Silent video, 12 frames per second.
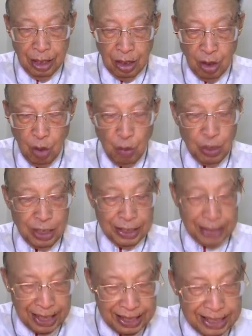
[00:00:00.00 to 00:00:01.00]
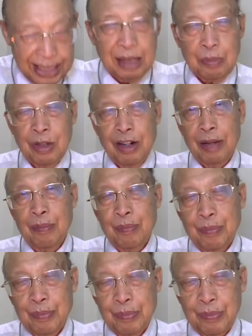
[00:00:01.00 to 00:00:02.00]
ของคุณนั้นทั้งสิ้นพนะ
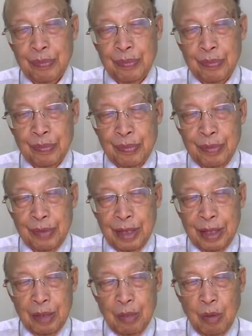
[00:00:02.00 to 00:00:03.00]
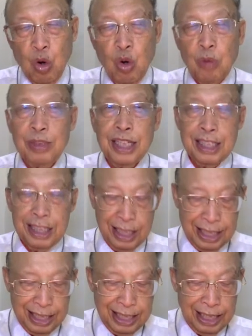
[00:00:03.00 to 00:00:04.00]
พราะความศักดิ์สิทธิ์
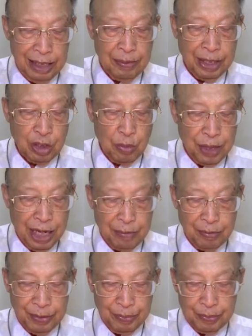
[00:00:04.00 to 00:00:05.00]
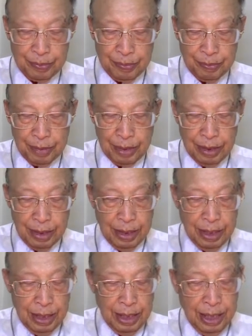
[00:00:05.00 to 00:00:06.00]
ฤทธิ์เดชอำนาจของพระคำนะ
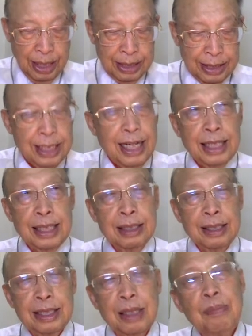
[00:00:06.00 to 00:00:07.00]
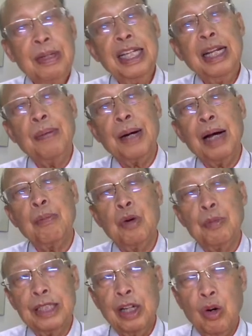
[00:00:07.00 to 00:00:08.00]
ดังนั้นจึงมีในพระคำของพ
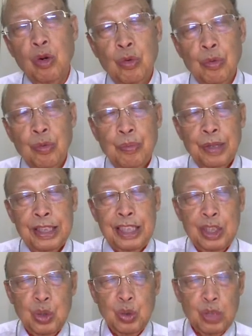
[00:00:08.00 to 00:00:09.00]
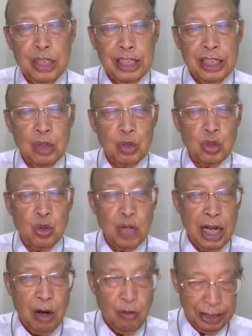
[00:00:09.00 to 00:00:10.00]
ระเจ้า พระเยซูคริสต์เจ้าทรง
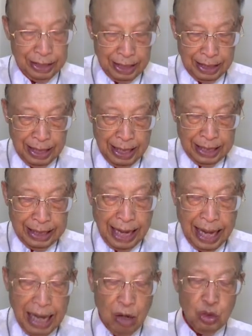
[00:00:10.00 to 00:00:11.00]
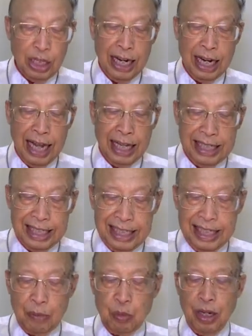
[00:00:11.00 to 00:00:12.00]
เก่าหาเฮาทั้งหลาย คริสเตีย
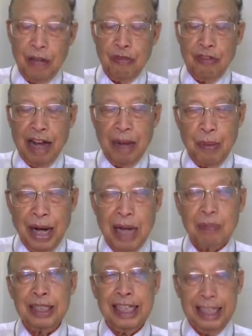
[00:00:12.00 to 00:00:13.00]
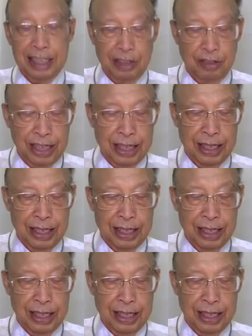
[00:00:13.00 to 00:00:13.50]
นผู้ใดฟังพระคำใส่ในชีวิต